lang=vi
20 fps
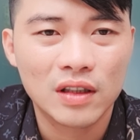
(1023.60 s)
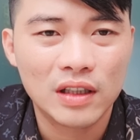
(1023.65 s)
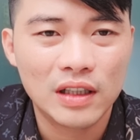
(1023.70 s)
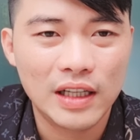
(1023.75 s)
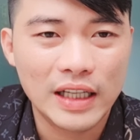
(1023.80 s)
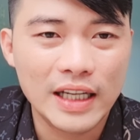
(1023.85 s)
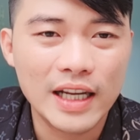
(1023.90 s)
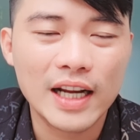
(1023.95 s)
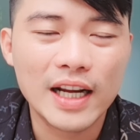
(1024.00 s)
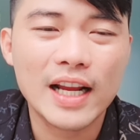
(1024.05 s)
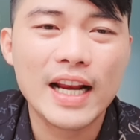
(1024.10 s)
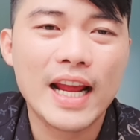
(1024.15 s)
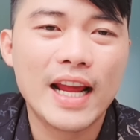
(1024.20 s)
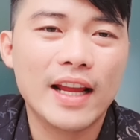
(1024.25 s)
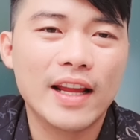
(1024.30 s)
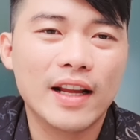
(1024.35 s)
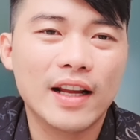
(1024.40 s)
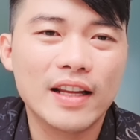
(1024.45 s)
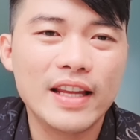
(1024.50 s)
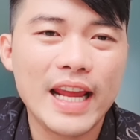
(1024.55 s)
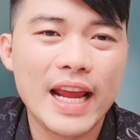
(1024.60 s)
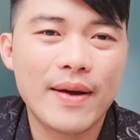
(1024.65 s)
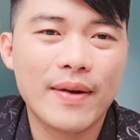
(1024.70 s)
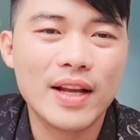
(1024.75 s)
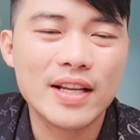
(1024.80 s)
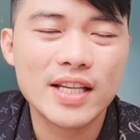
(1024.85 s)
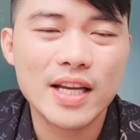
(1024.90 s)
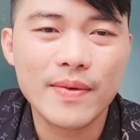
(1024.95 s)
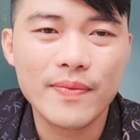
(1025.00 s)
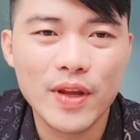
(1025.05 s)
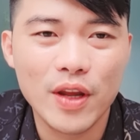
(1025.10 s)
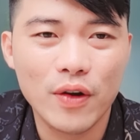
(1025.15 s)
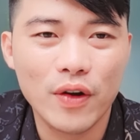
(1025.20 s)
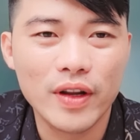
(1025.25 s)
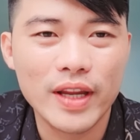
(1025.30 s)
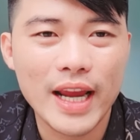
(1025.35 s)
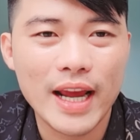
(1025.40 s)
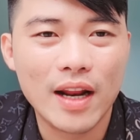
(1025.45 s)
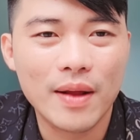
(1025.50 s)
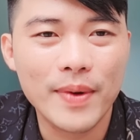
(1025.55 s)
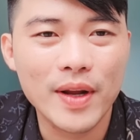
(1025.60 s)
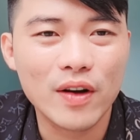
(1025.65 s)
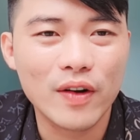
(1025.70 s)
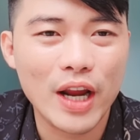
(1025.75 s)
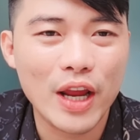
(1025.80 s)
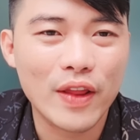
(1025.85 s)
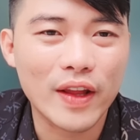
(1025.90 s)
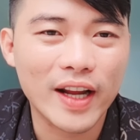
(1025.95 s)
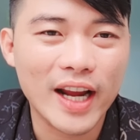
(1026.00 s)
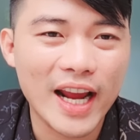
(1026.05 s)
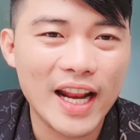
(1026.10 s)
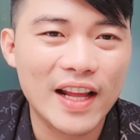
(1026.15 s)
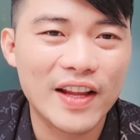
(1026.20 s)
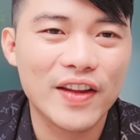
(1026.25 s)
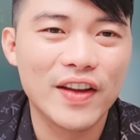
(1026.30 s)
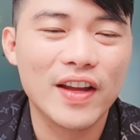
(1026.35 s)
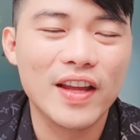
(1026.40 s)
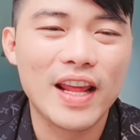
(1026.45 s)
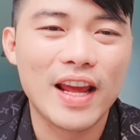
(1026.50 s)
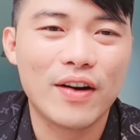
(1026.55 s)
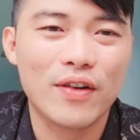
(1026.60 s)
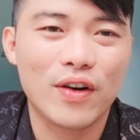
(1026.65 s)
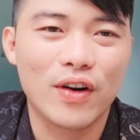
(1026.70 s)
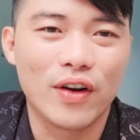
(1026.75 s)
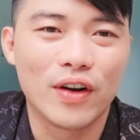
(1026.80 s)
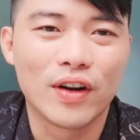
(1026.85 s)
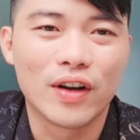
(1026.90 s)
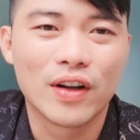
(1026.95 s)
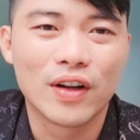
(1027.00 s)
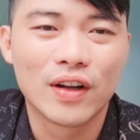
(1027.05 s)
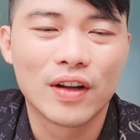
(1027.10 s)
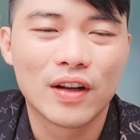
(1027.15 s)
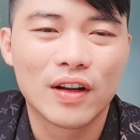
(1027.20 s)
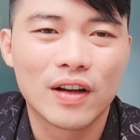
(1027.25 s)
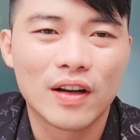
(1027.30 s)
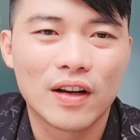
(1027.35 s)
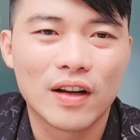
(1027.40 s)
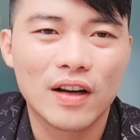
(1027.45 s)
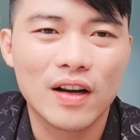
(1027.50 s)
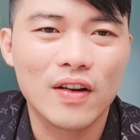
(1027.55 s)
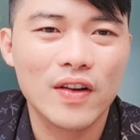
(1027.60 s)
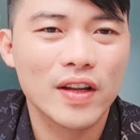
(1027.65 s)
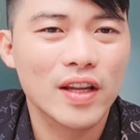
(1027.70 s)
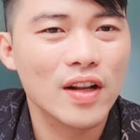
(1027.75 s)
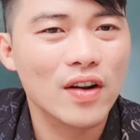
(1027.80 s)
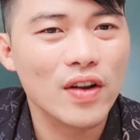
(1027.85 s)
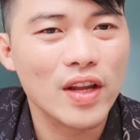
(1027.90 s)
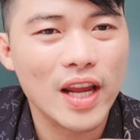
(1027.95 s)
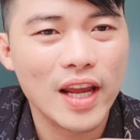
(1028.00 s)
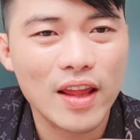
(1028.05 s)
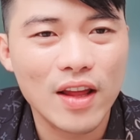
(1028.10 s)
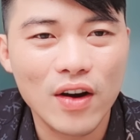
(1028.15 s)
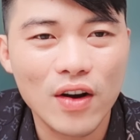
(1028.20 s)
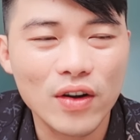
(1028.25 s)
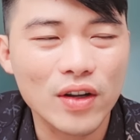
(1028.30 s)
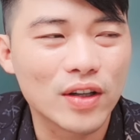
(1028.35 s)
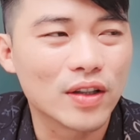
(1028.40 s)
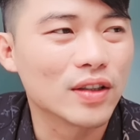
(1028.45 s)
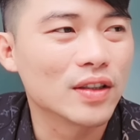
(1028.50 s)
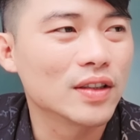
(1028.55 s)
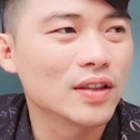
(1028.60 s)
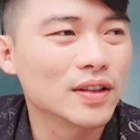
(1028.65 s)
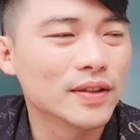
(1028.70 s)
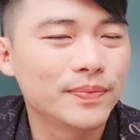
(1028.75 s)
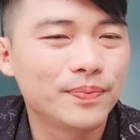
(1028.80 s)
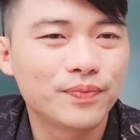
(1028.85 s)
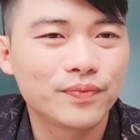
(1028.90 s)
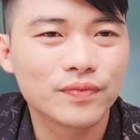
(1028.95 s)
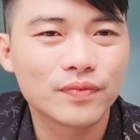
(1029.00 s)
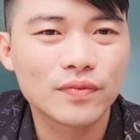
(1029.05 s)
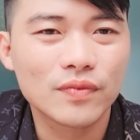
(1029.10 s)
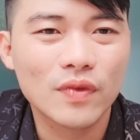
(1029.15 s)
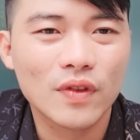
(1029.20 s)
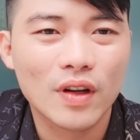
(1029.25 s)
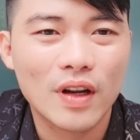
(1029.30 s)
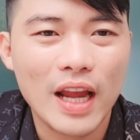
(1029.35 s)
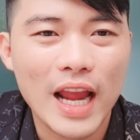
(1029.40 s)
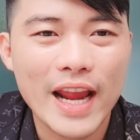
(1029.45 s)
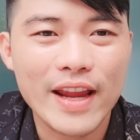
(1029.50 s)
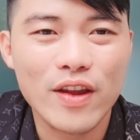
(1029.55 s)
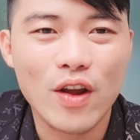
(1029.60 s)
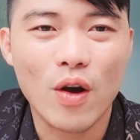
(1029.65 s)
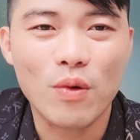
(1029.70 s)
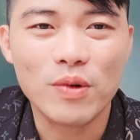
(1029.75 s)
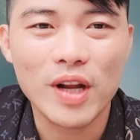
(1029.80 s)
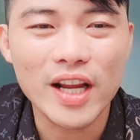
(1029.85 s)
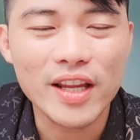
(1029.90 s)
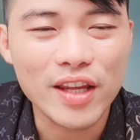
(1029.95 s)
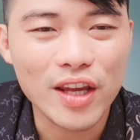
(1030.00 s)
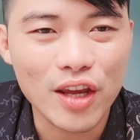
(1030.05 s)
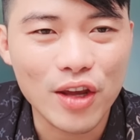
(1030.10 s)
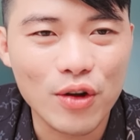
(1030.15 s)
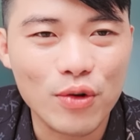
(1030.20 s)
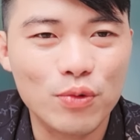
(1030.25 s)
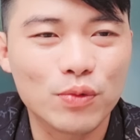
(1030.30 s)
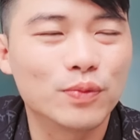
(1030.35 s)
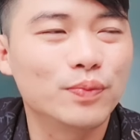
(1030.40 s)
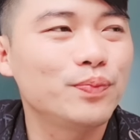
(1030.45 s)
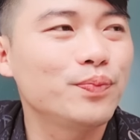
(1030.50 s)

thì cái này cái nhà đã xem nhiều nhà biết con heo cây là như thế nào rồi hoặc chỉ nói vậy thôi ai nhọn gắn chịu